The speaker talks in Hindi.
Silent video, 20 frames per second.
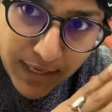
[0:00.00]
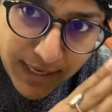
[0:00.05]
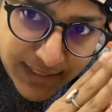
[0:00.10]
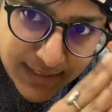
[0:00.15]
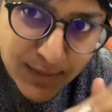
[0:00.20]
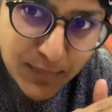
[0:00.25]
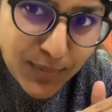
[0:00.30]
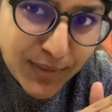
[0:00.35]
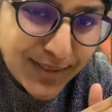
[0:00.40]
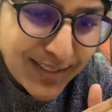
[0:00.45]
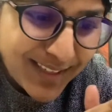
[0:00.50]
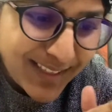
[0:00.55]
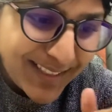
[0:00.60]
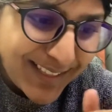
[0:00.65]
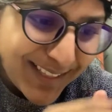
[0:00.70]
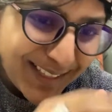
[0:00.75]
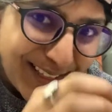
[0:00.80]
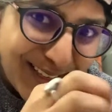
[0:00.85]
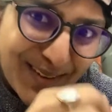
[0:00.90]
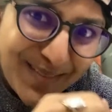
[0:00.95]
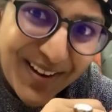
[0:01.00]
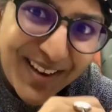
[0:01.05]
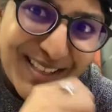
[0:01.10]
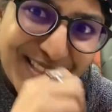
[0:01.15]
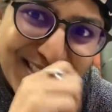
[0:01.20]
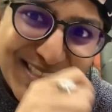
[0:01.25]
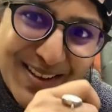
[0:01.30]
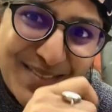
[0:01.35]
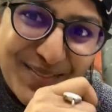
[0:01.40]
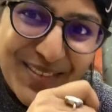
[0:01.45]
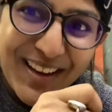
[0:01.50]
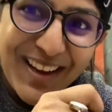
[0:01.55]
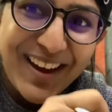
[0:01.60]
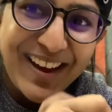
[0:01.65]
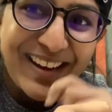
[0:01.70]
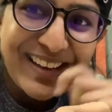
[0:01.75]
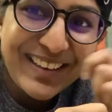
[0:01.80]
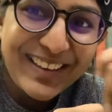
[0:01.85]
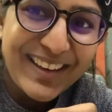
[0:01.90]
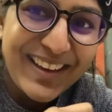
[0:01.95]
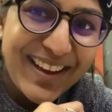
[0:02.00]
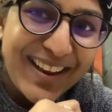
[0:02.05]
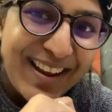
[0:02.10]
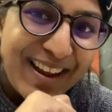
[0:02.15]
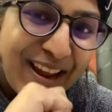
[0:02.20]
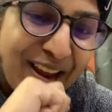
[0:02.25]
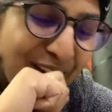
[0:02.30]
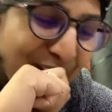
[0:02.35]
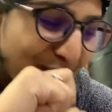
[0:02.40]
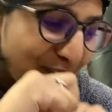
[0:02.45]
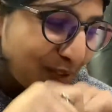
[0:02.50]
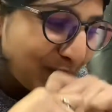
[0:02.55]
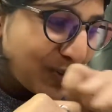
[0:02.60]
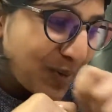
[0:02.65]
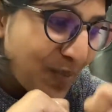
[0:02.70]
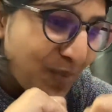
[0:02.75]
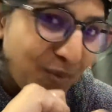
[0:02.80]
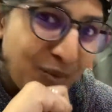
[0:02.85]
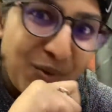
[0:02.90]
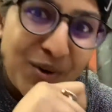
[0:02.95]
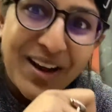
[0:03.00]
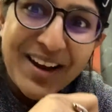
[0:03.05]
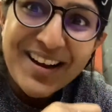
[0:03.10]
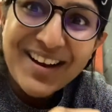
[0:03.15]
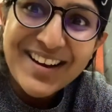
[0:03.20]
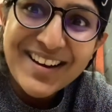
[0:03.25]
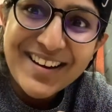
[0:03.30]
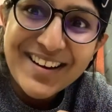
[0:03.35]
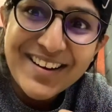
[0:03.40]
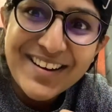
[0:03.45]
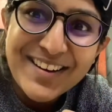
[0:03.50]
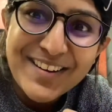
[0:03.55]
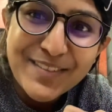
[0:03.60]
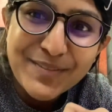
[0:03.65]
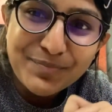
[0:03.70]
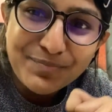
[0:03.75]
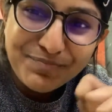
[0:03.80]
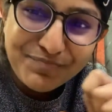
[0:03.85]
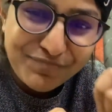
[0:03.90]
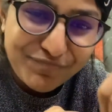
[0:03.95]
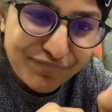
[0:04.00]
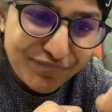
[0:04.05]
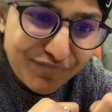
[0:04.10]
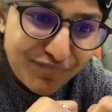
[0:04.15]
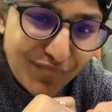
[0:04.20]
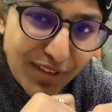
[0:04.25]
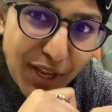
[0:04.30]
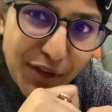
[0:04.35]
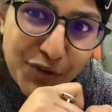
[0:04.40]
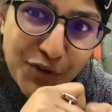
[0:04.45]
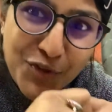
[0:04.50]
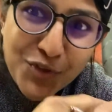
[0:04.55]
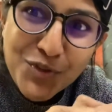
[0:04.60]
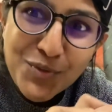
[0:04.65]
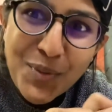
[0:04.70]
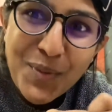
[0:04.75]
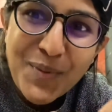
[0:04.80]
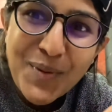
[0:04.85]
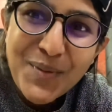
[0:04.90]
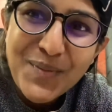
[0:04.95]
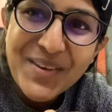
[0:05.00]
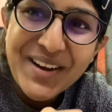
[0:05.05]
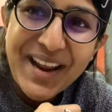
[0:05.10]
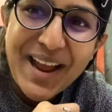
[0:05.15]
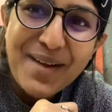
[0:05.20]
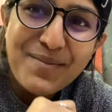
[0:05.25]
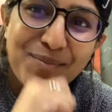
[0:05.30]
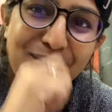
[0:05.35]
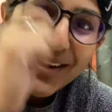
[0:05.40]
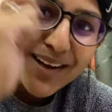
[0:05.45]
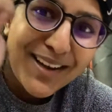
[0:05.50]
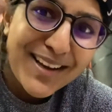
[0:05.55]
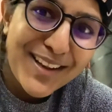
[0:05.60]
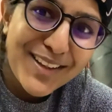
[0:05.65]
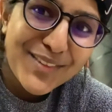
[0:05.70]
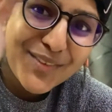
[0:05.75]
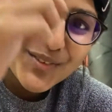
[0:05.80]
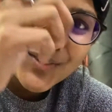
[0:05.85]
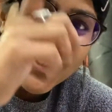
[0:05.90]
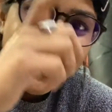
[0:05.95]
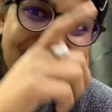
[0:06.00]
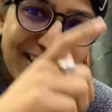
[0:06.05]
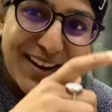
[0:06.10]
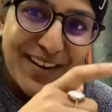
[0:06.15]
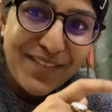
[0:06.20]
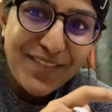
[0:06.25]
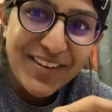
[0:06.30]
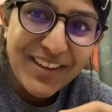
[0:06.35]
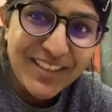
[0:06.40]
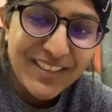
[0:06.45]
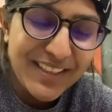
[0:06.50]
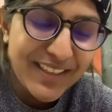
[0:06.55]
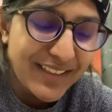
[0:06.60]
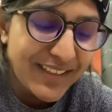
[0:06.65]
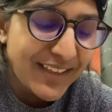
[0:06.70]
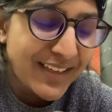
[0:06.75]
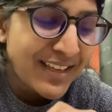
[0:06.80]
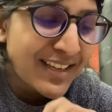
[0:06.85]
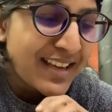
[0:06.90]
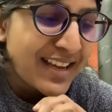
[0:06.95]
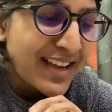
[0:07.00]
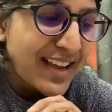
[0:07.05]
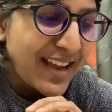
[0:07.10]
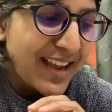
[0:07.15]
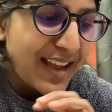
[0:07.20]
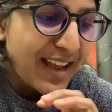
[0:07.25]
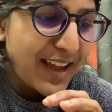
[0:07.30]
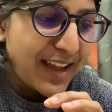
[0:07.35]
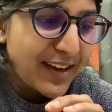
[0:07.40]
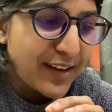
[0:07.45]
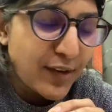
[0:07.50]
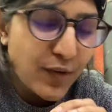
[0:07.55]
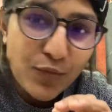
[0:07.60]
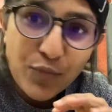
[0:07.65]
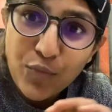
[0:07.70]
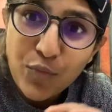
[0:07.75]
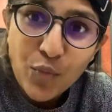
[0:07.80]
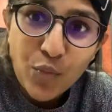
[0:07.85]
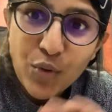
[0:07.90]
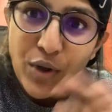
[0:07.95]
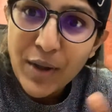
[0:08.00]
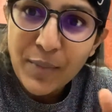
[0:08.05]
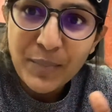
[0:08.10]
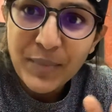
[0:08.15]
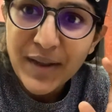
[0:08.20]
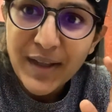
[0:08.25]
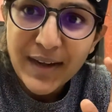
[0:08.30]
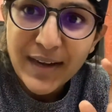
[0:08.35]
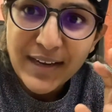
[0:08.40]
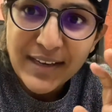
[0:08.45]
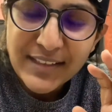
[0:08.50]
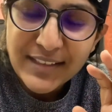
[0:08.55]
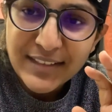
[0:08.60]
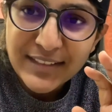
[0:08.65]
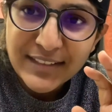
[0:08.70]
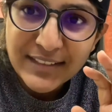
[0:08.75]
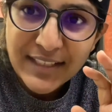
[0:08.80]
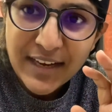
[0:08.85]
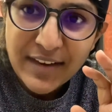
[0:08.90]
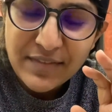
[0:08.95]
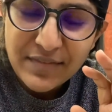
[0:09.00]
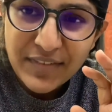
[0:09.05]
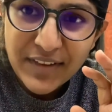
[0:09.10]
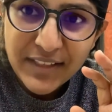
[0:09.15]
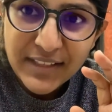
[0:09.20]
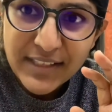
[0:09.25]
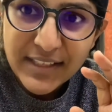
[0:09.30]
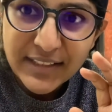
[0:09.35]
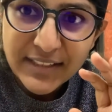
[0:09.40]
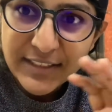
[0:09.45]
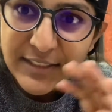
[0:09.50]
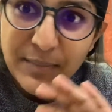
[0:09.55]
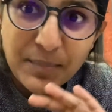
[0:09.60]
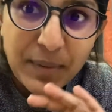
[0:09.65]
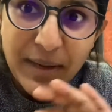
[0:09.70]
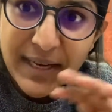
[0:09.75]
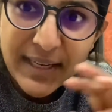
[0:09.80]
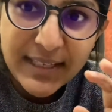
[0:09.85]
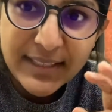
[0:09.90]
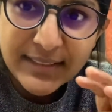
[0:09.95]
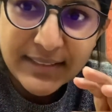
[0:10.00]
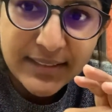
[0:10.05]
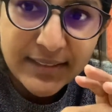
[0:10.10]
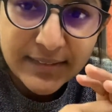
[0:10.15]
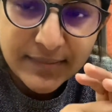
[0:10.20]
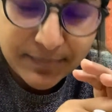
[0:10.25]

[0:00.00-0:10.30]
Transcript: ऐसे बंद कर दिया था कि मैंने सिम निकाल के उसको पूरा न्यूज़पेपर में रैप करके दूसरी साइड फेंक दिया था एंड फ़ोन अपना अलग साइड फेंक दिया था जब पहले ऐसे